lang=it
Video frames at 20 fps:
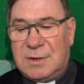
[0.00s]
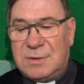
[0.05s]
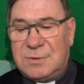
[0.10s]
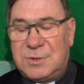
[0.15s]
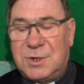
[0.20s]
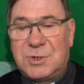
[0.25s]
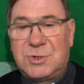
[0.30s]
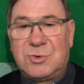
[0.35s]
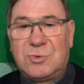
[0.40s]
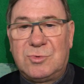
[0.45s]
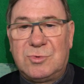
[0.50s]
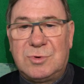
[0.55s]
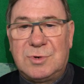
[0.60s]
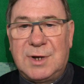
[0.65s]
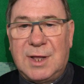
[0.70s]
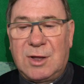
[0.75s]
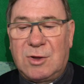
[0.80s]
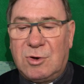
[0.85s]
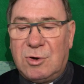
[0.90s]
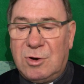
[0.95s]
Gesù
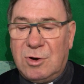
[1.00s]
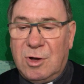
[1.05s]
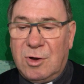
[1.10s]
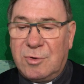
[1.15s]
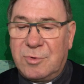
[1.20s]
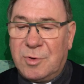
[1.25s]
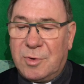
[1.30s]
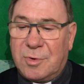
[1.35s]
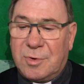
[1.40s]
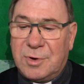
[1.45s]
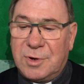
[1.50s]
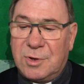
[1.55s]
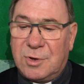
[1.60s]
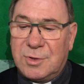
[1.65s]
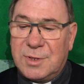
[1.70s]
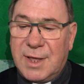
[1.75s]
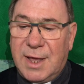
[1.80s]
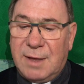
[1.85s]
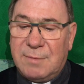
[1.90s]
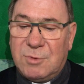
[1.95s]
nel colloquio con
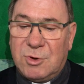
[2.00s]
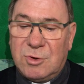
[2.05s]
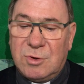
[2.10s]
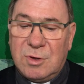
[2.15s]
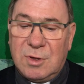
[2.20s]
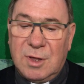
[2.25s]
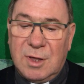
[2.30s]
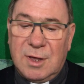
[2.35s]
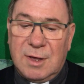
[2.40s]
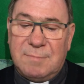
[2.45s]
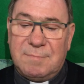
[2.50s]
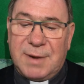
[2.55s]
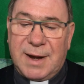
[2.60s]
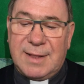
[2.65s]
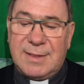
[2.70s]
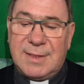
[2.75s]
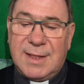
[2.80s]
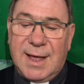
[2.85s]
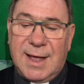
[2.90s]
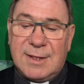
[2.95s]
Nicodemo
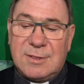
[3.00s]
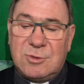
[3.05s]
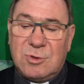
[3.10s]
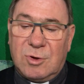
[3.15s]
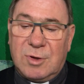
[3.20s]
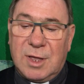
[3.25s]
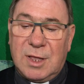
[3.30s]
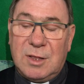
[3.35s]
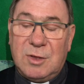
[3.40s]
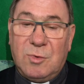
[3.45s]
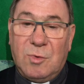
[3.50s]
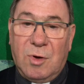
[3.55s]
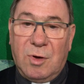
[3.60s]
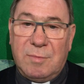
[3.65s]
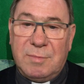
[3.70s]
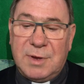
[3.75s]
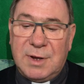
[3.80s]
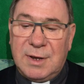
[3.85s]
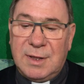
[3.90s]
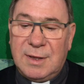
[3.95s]
prende atto che gli
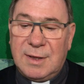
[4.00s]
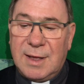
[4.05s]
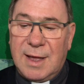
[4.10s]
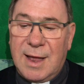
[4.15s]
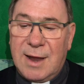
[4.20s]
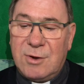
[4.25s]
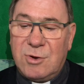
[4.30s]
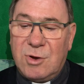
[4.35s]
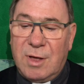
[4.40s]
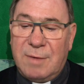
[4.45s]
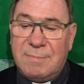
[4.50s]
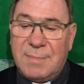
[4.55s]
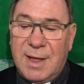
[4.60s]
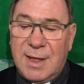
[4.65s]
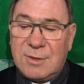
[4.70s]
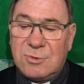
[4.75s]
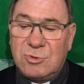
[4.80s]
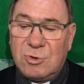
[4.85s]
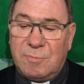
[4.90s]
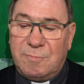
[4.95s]
uomini hanno
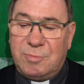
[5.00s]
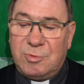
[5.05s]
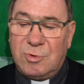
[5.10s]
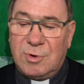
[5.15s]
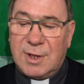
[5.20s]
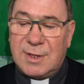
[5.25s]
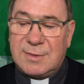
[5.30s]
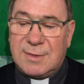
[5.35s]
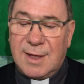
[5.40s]
amato più le